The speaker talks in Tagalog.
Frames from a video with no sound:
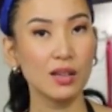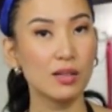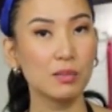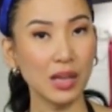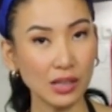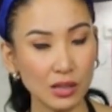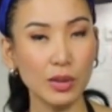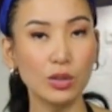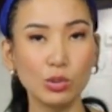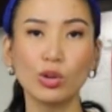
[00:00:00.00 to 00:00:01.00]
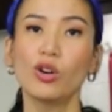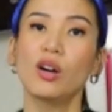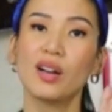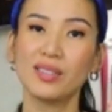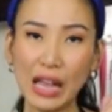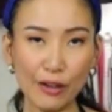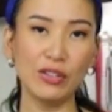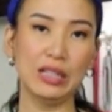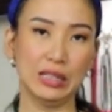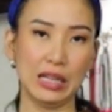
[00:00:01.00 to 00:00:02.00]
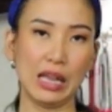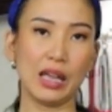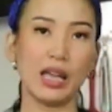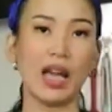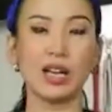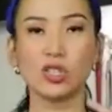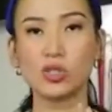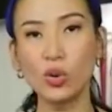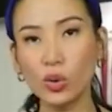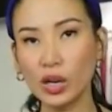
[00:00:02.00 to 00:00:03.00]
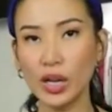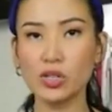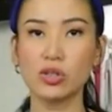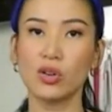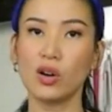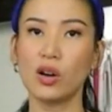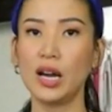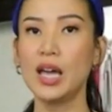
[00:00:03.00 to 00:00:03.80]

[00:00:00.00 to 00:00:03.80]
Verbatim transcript: meat menudo? Definitely. It has no cholesterol.